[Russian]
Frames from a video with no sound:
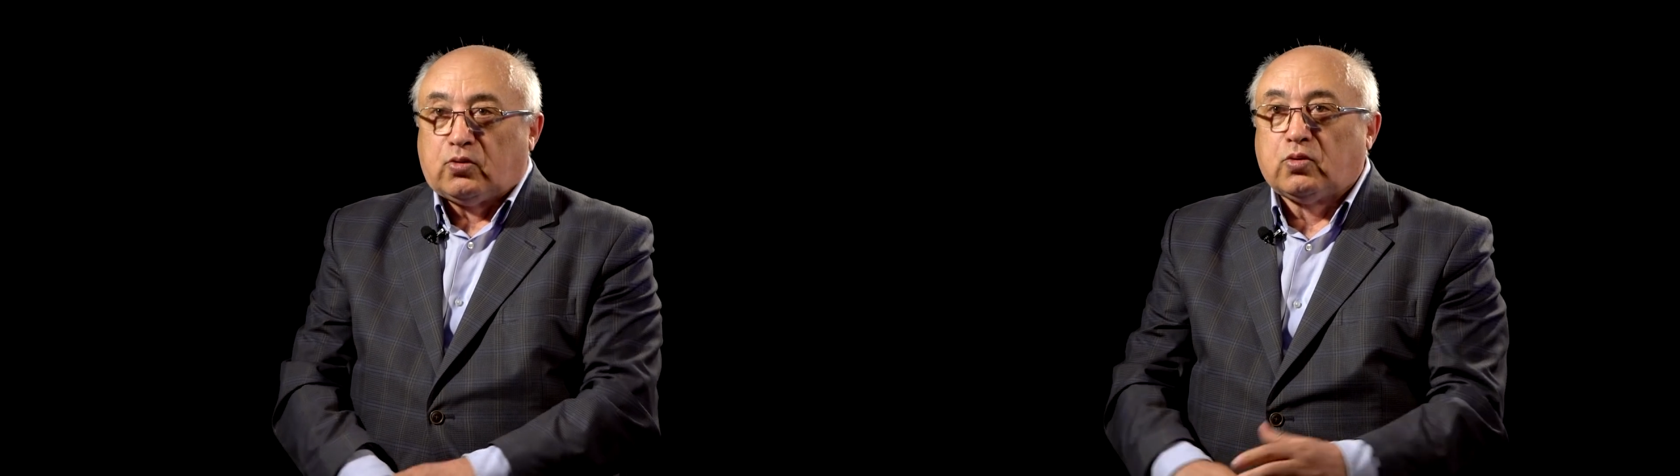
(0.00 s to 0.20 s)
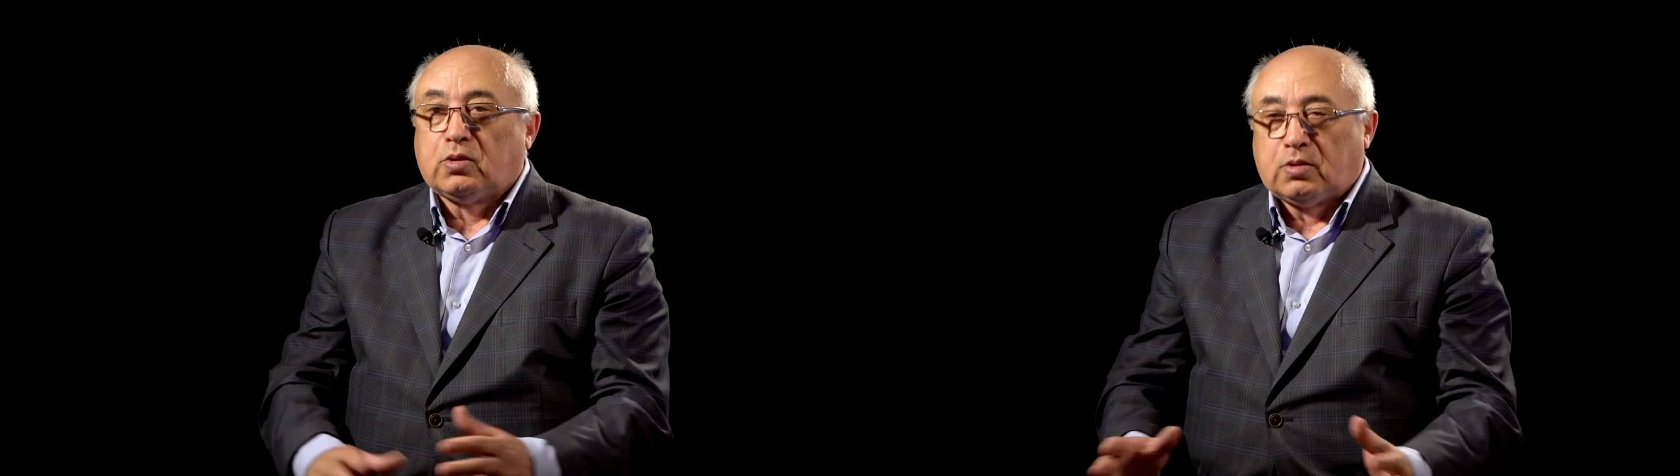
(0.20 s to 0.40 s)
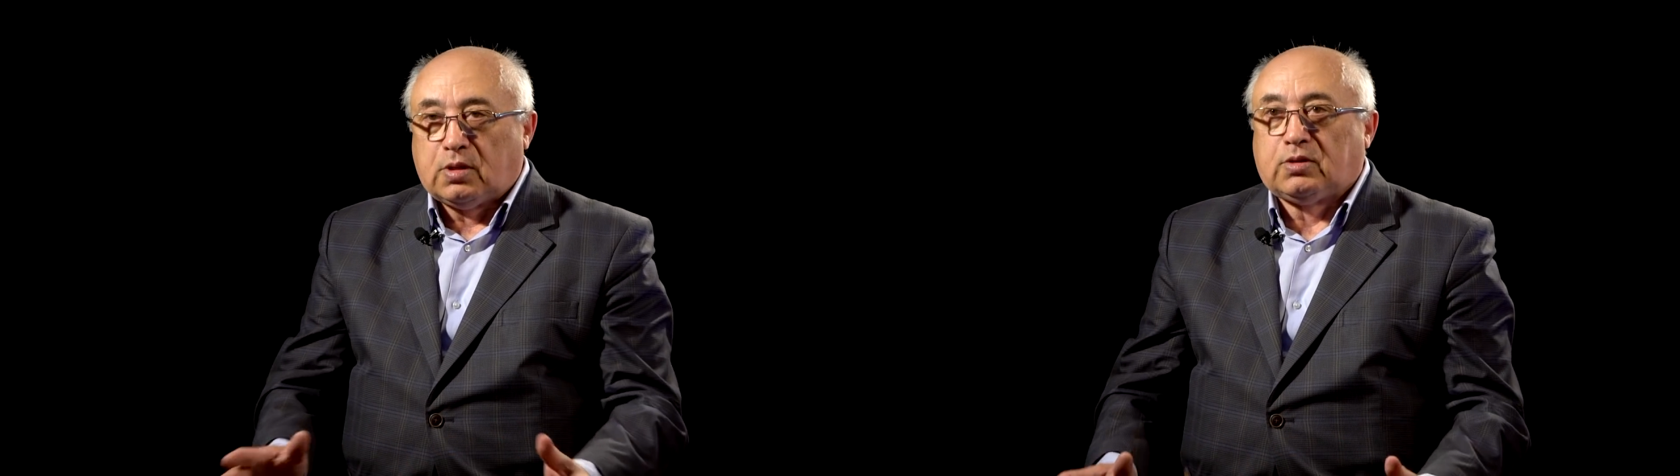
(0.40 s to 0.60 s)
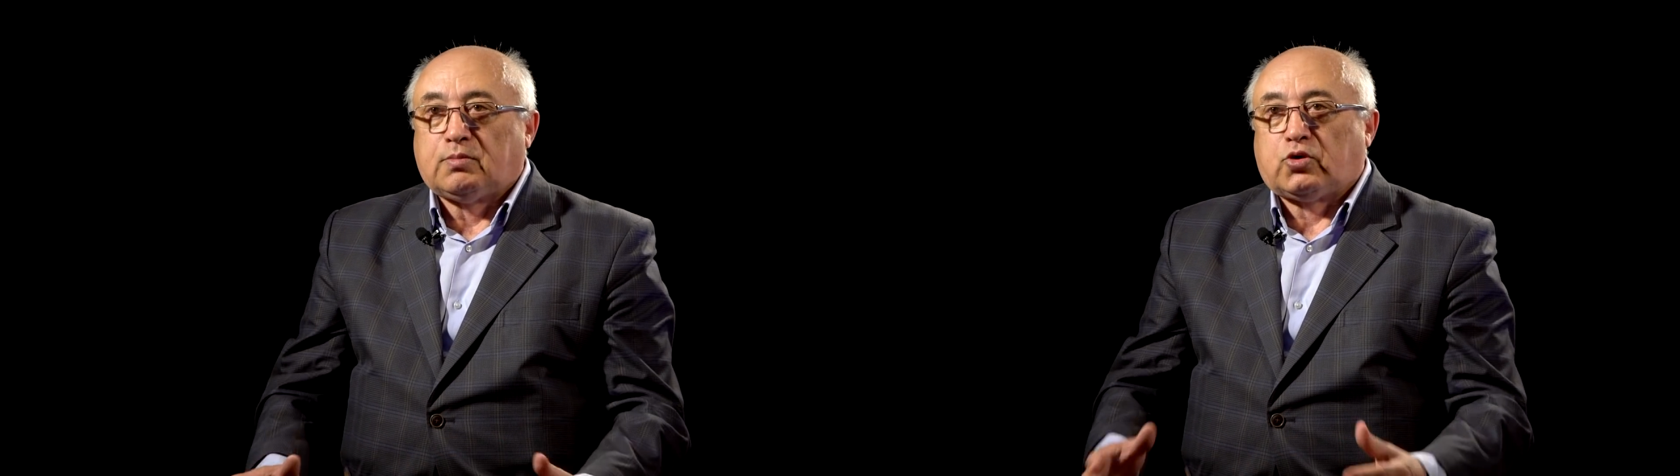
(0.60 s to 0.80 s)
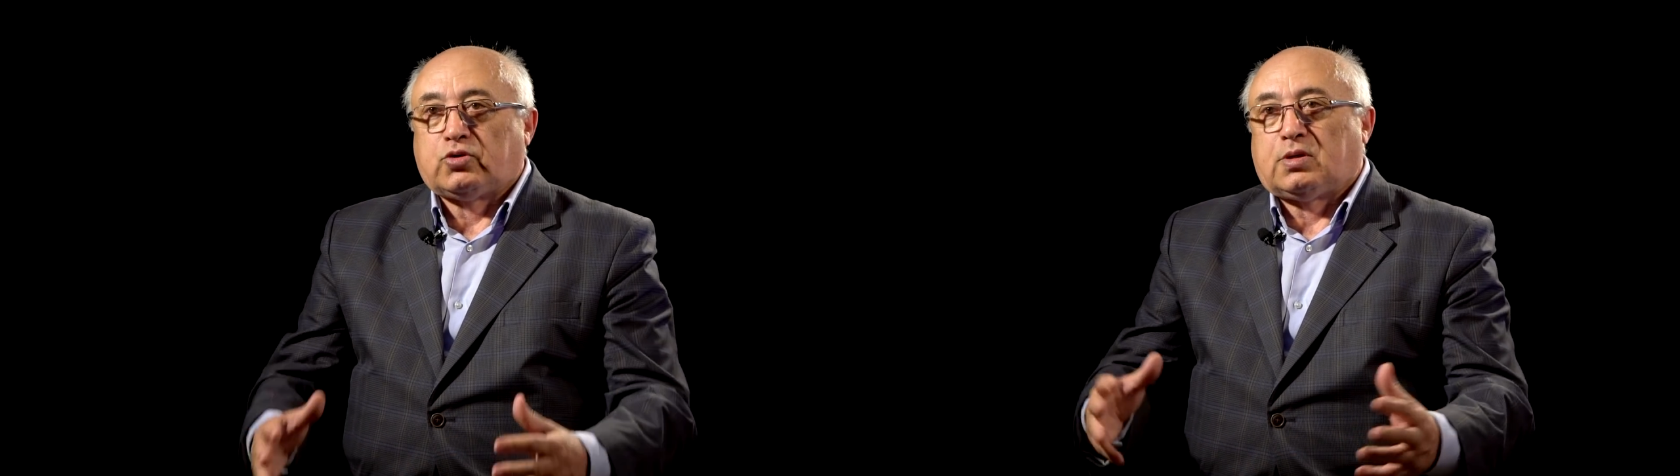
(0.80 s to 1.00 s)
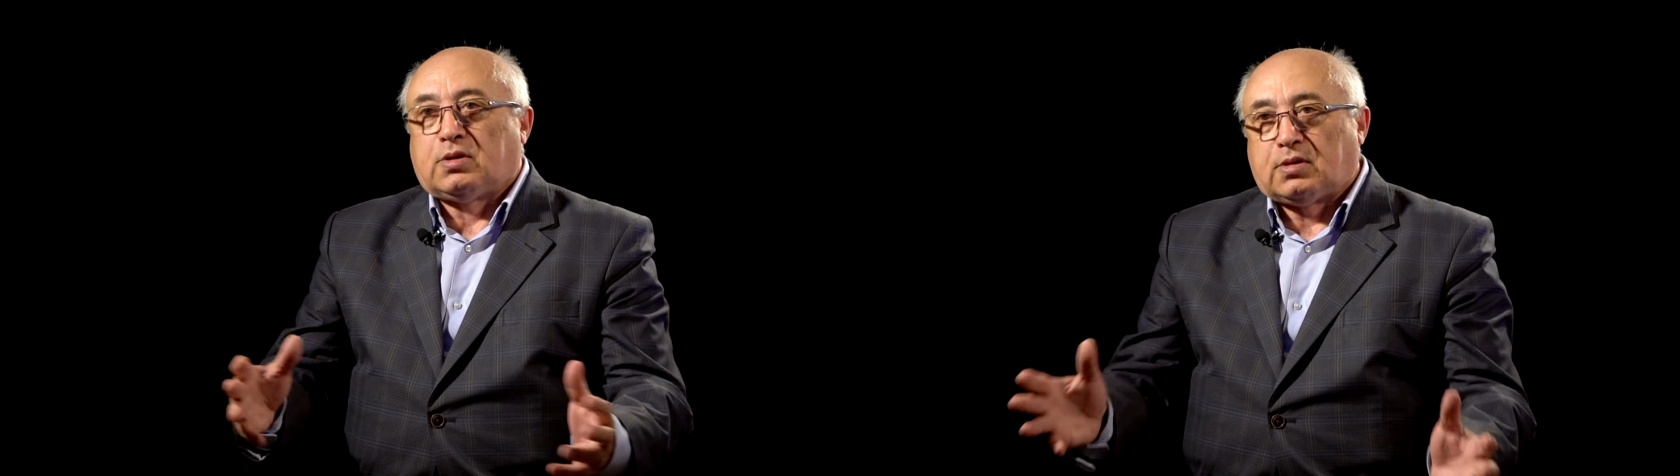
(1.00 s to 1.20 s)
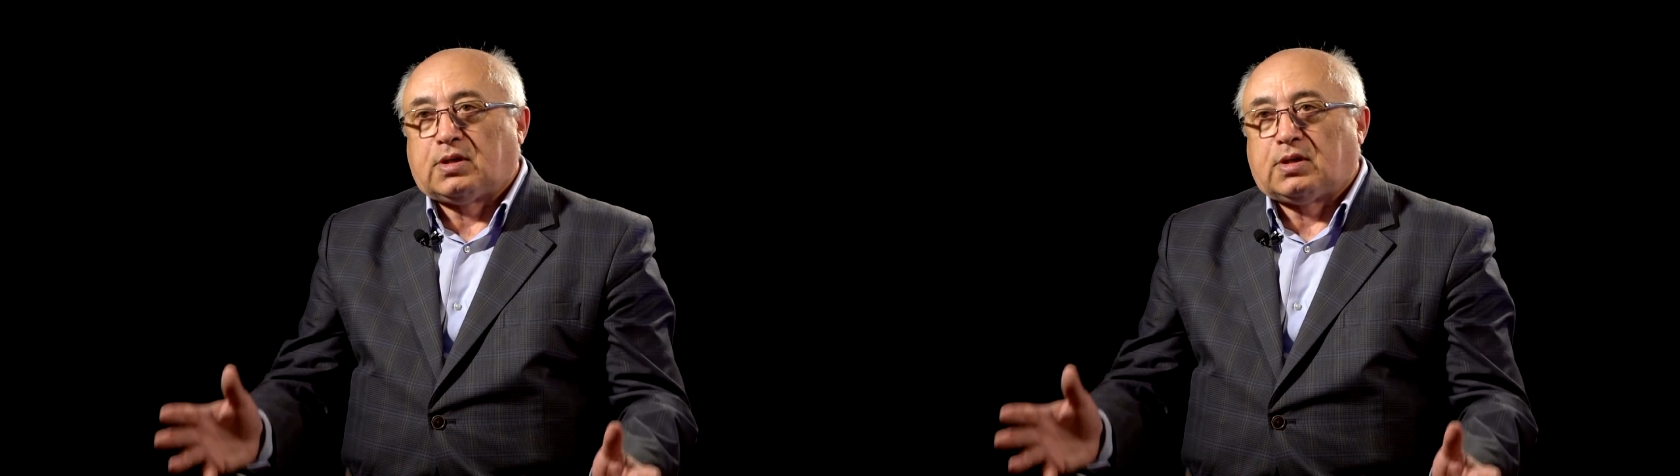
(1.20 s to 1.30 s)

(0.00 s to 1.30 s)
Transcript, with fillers: ну, это можно